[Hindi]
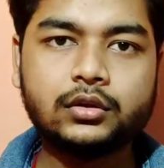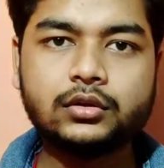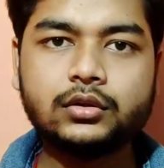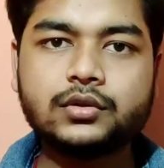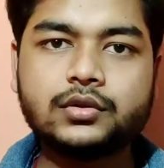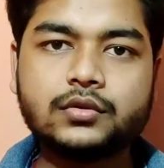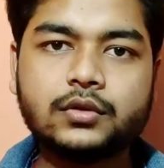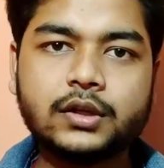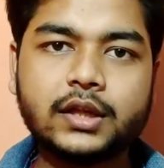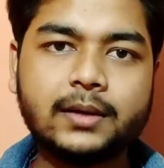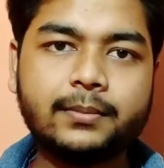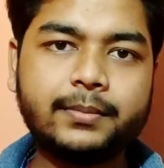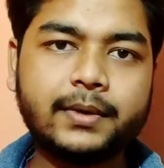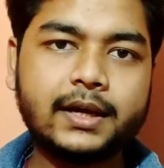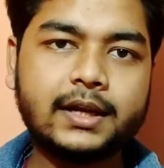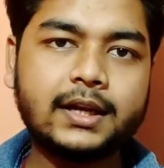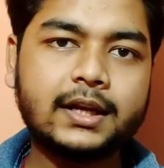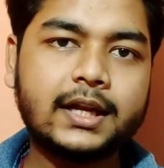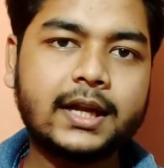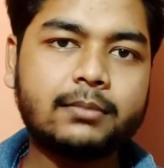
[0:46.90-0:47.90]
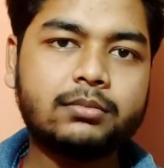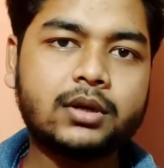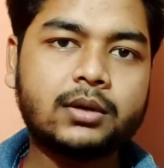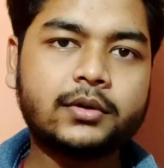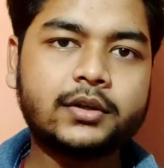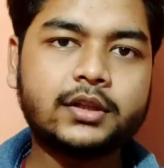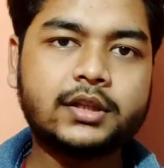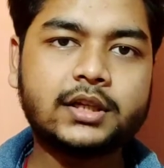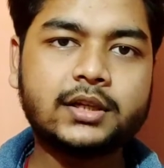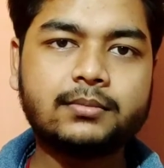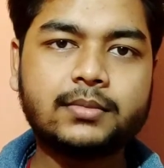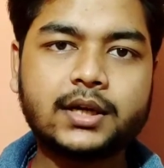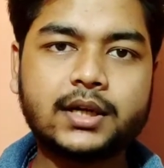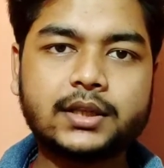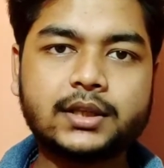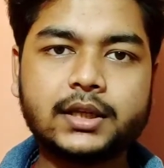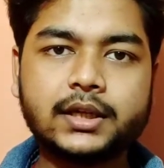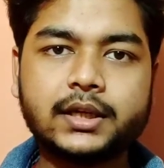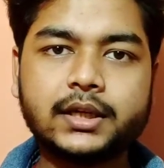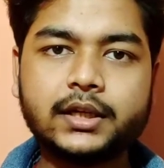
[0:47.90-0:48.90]
दोस्तों यहाँ पहले लैपटॉप की तरफ
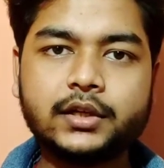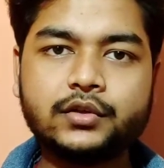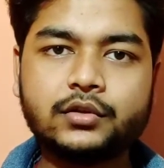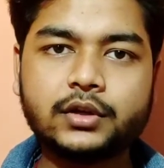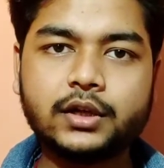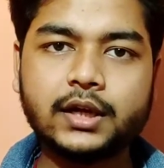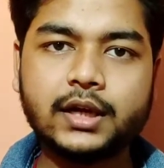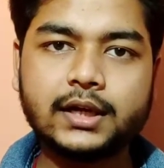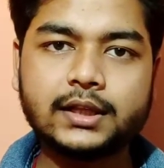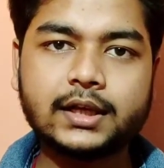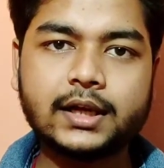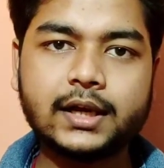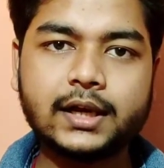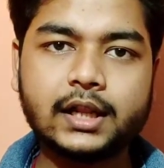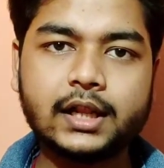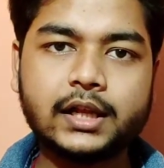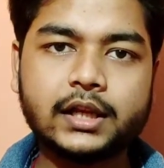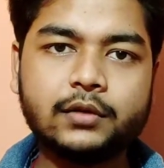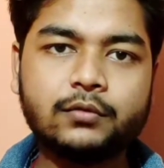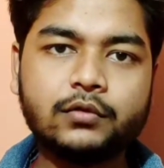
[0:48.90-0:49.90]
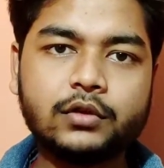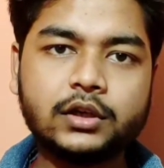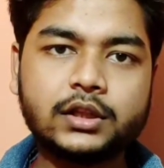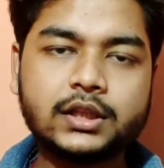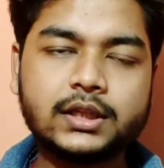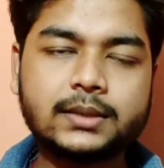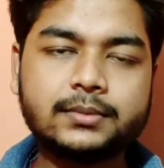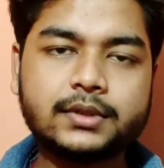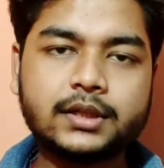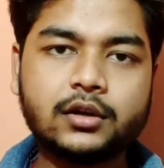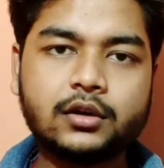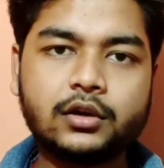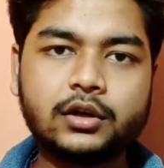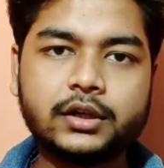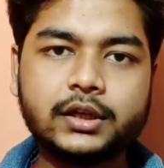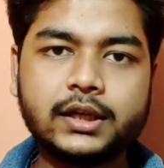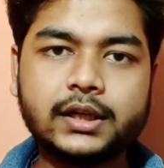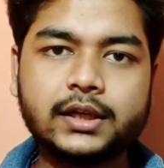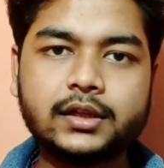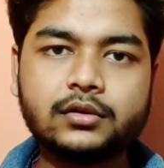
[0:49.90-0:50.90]
बढ़ते हैं जो कि आता है लेनोवो की तरफ से और
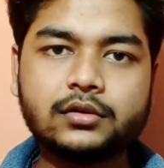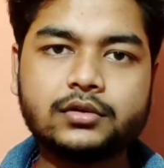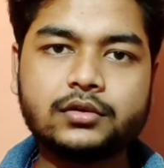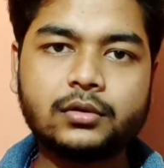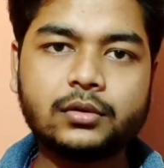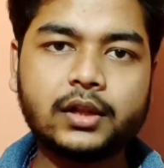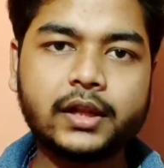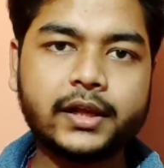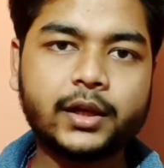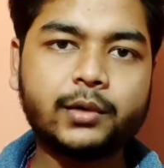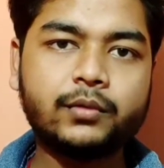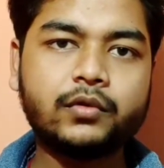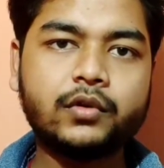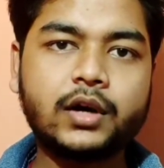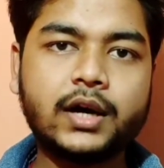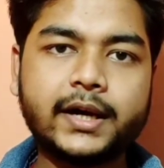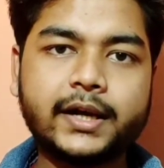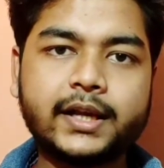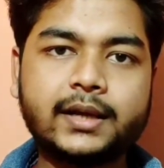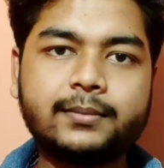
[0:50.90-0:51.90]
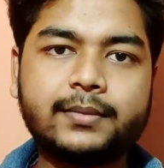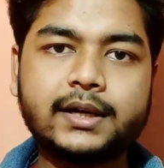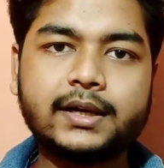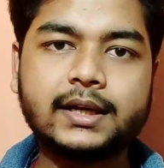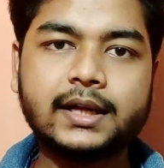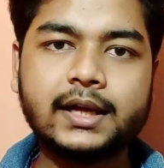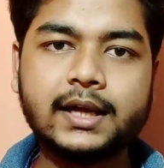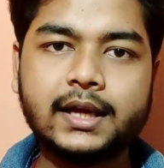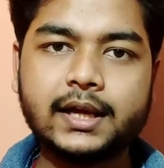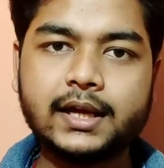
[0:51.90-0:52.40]
ये है दोस्तों लेनोवो आइडिया पैड